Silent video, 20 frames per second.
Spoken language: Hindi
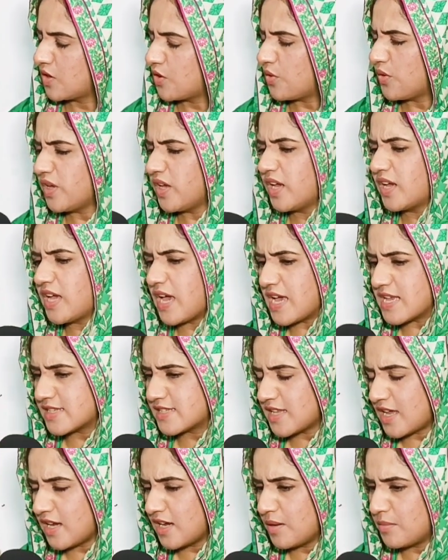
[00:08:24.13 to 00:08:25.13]
कोई एक
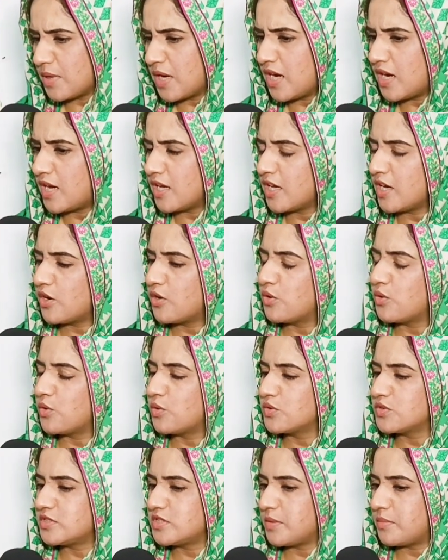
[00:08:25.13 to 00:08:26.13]
ऐसा लम्हा आया
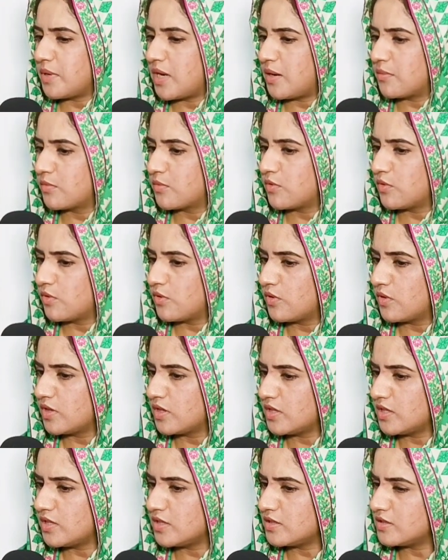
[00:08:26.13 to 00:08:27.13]
हो जब आपको
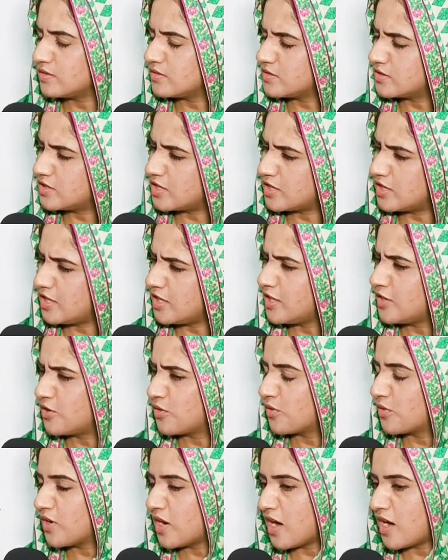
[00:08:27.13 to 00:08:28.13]
शदीद
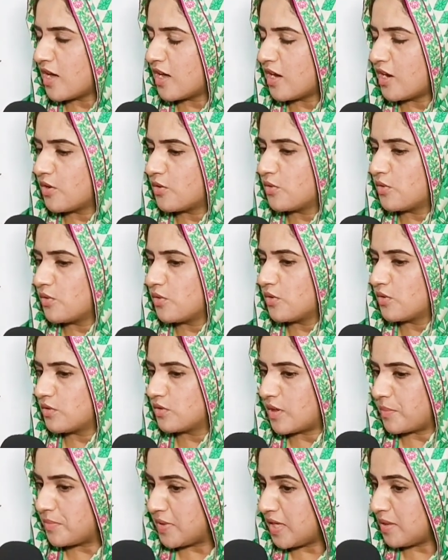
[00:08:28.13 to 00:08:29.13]
रोना आया हो
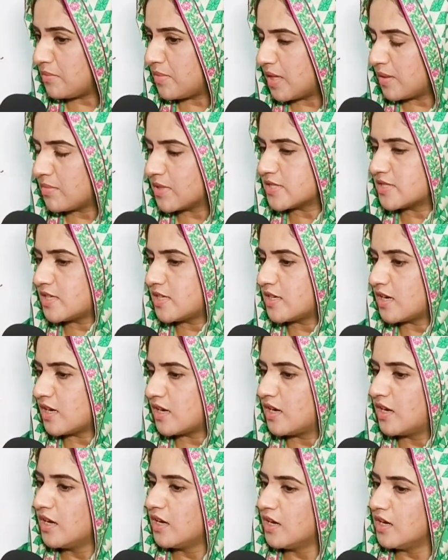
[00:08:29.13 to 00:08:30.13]
अपनी बेबसी का
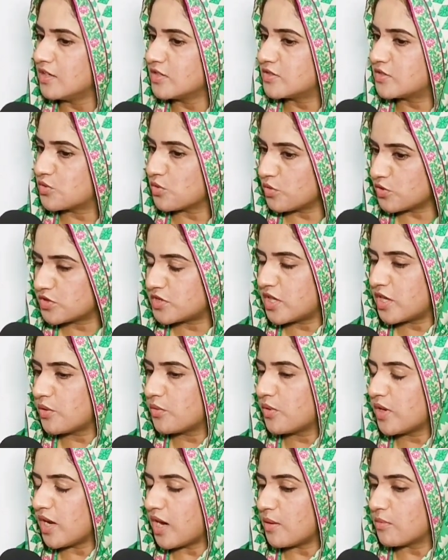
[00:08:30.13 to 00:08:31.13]
सोचते
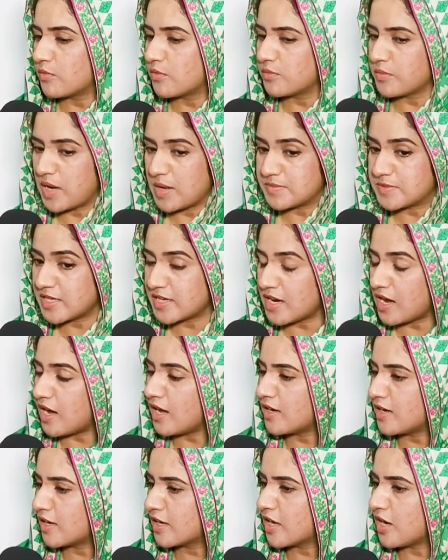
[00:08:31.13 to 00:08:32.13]
हुए आप आपसे
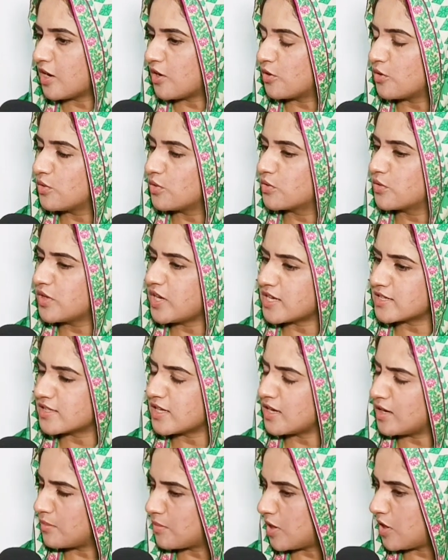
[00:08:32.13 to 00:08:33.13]
रहा ना गया हो कोई ऐसा
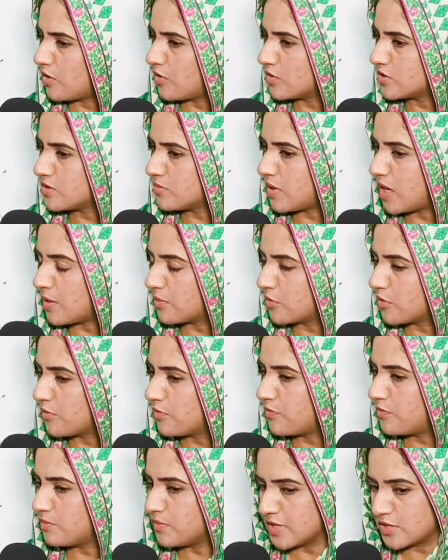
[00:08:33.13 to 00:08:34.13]
लम्हा हो जब आपको
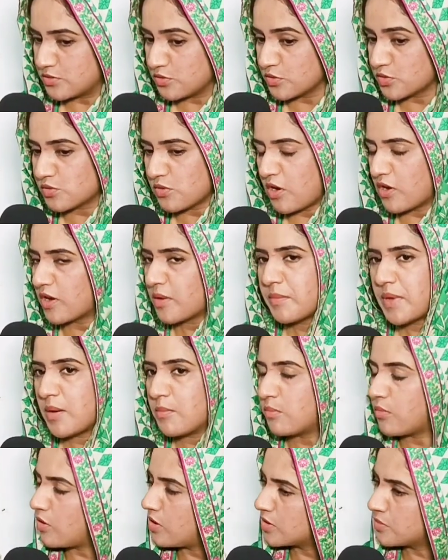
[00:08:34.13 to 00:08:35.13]
महसूस हुआ कि मैं आप
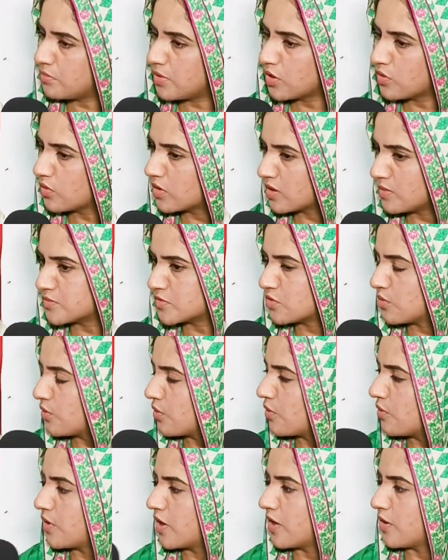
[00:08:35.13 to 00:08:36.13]
बहुत बिल्कुल
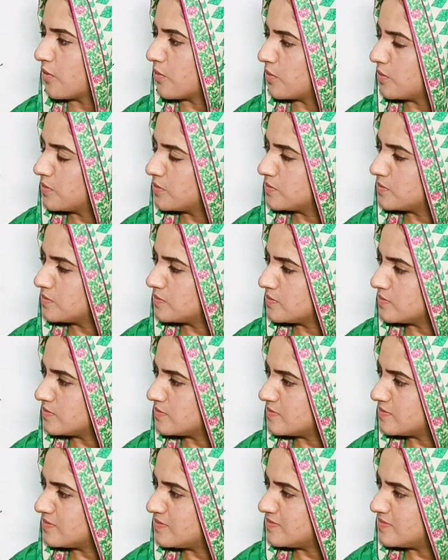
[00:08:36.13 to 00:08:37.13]
कमज़ोर हो
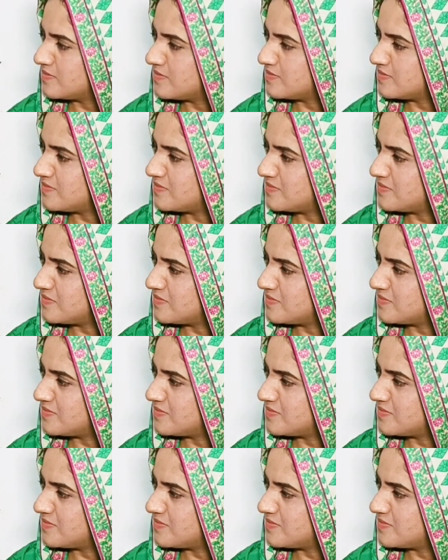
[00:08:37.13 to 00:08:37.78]
गई